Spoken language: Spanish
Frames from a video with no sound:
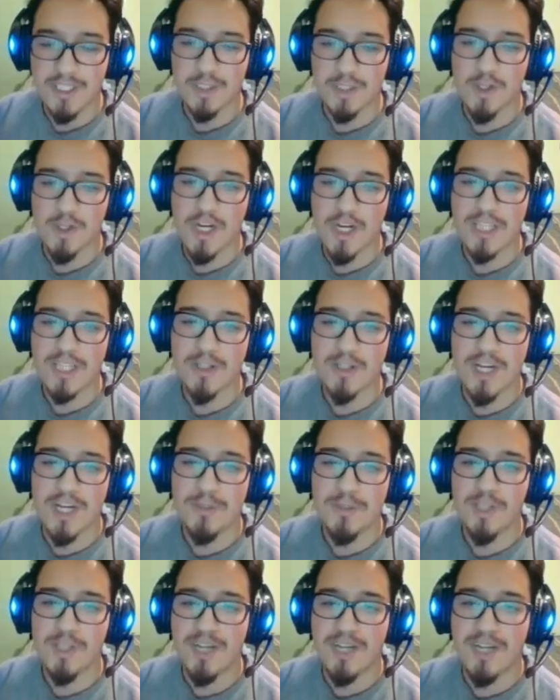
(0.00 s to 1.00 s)
rato Gramito
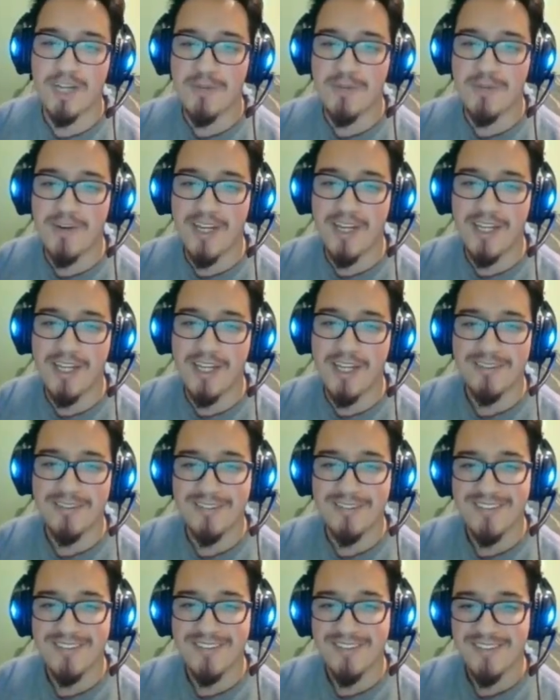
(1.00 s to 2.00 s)
la misma baile.
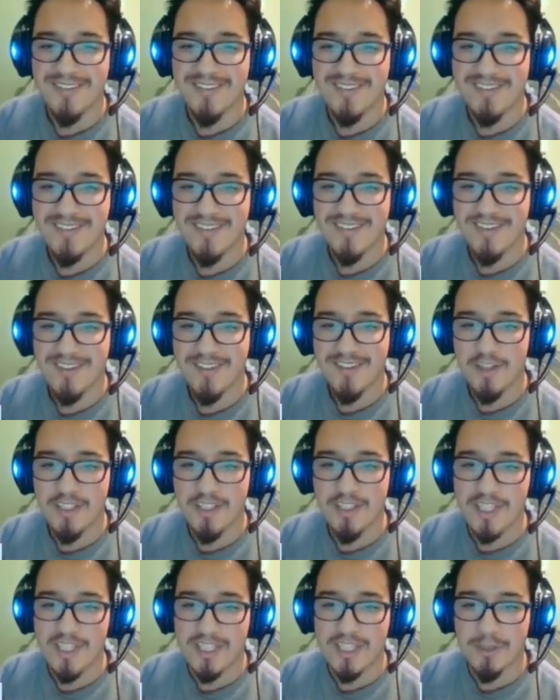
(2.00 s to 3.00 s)
No ha
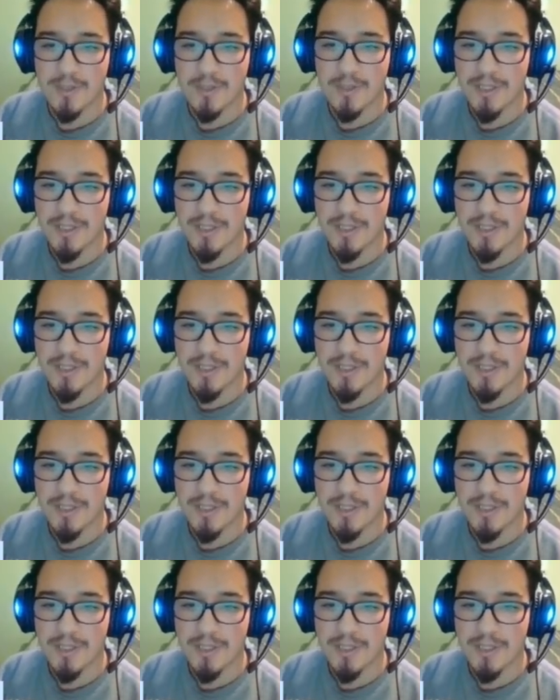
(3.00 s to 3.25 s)
interactuado.